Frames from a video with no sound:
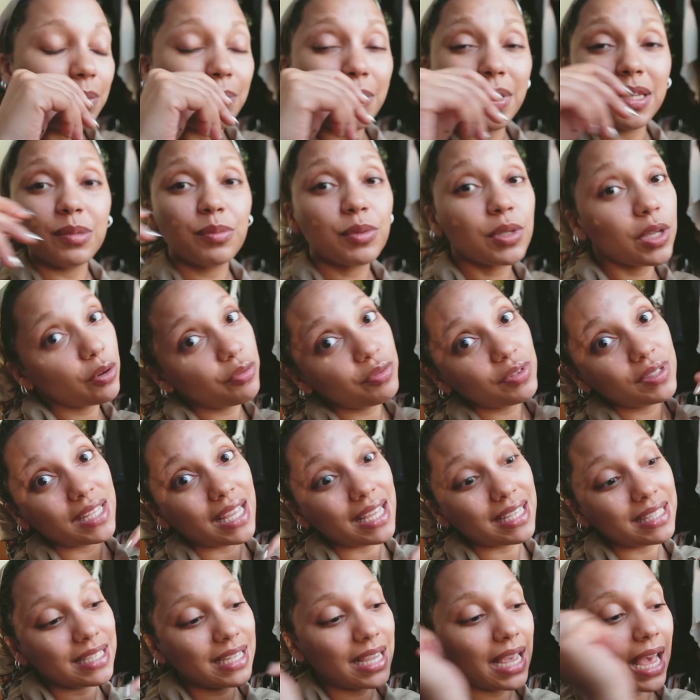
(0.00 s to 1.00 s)
e mesmo que eu
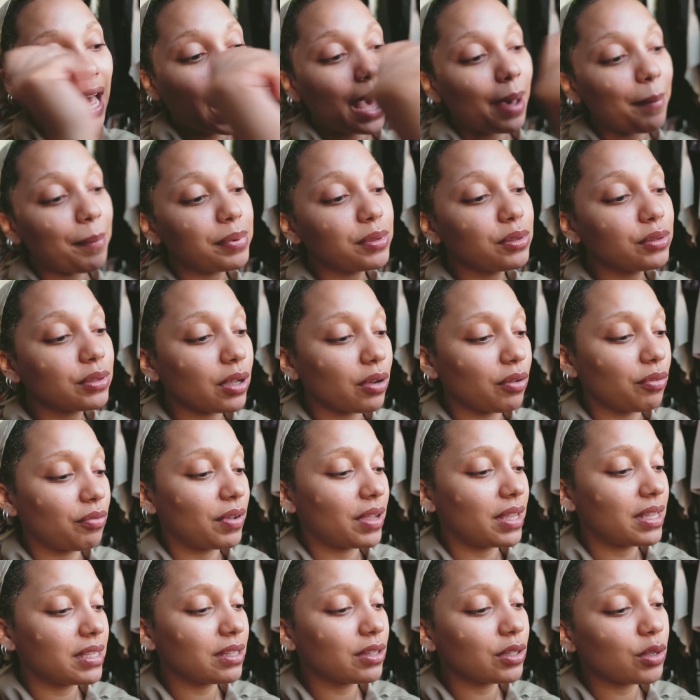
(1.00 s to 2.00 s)
fizesse rápido,
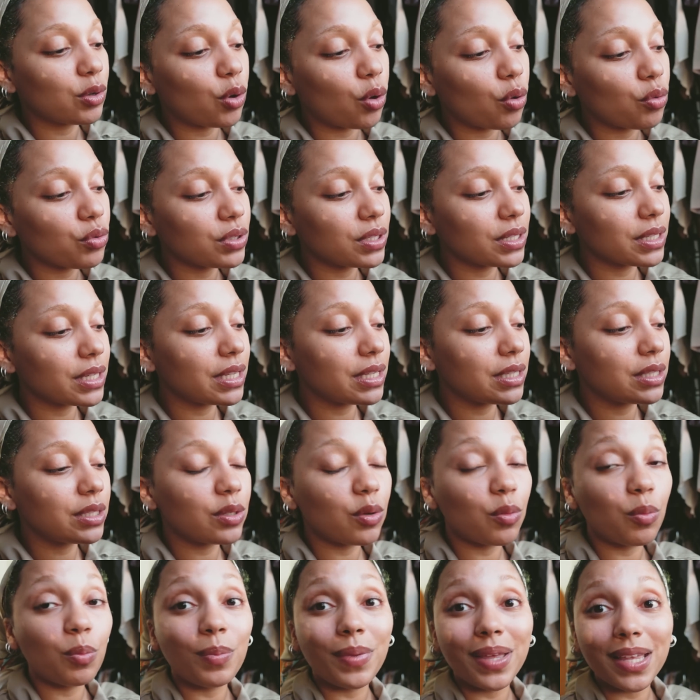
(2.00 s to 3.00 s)
talvez eu não conseguisse
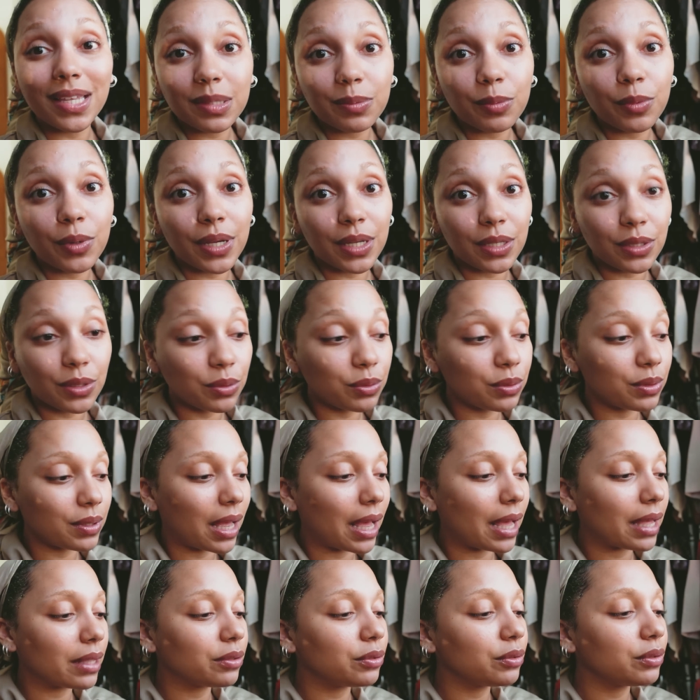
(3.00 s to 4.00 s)
o mesmo
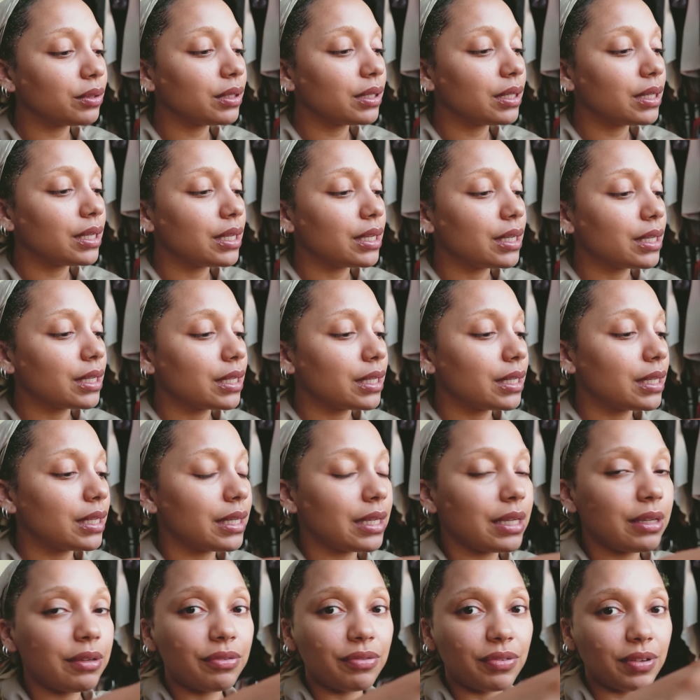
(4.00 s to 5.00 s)
resultado
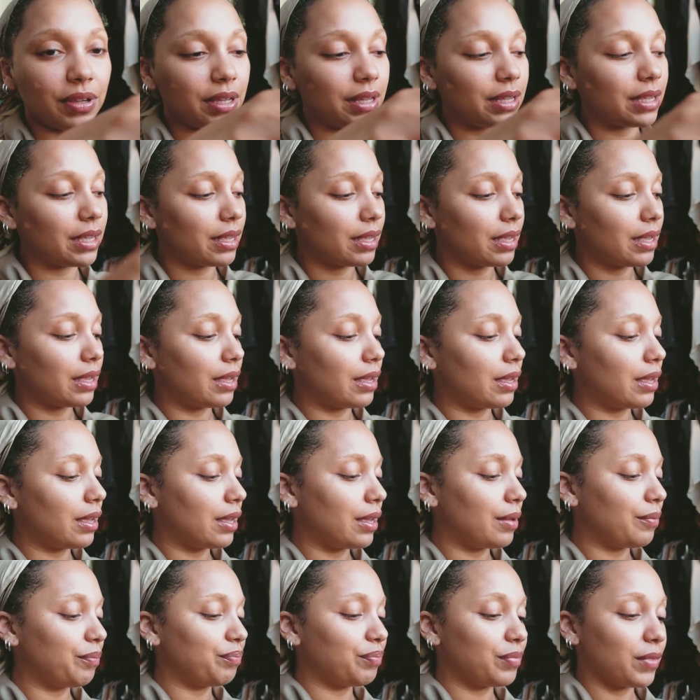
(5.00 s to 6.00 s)
que, enfim,
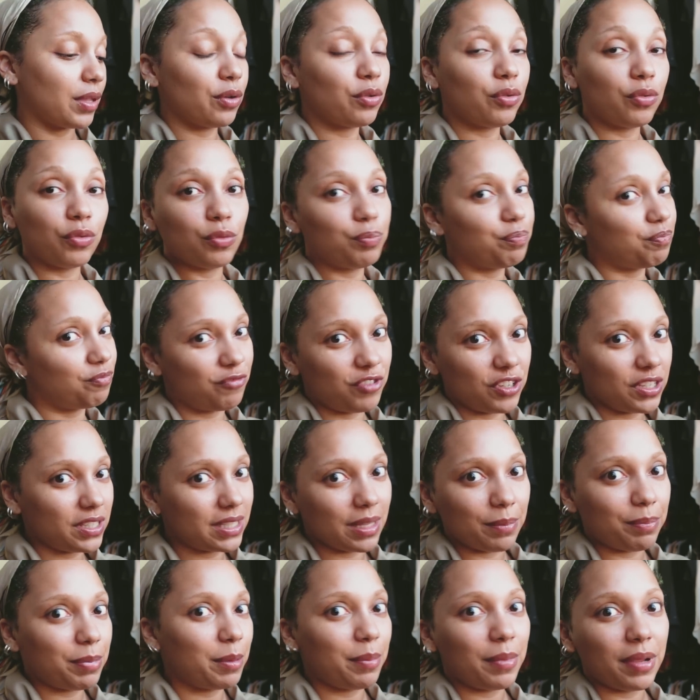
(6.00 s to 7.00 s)
eu fiz
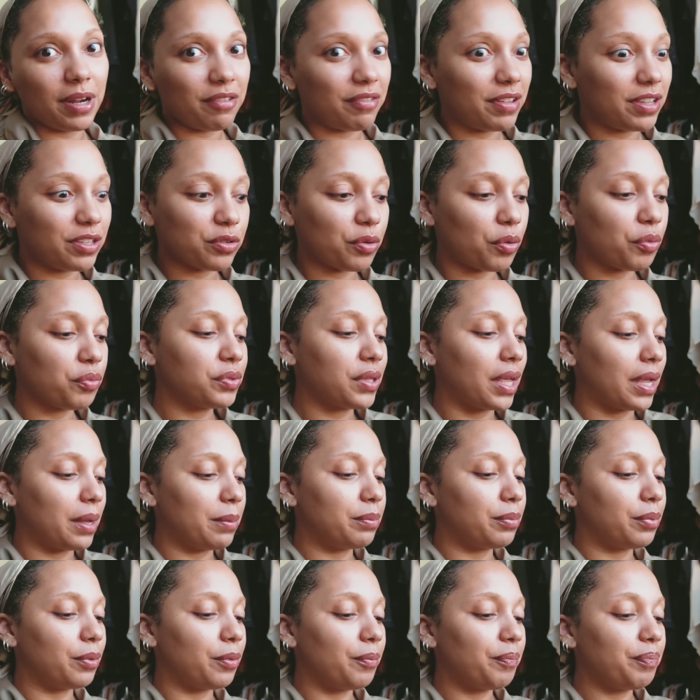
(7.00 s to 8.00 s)
da primeira vez com o
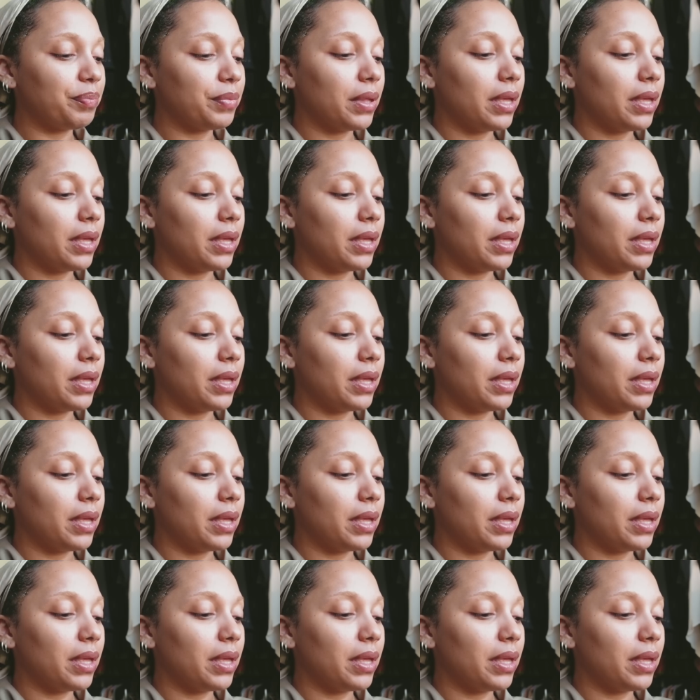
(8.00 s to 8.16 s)
tempo.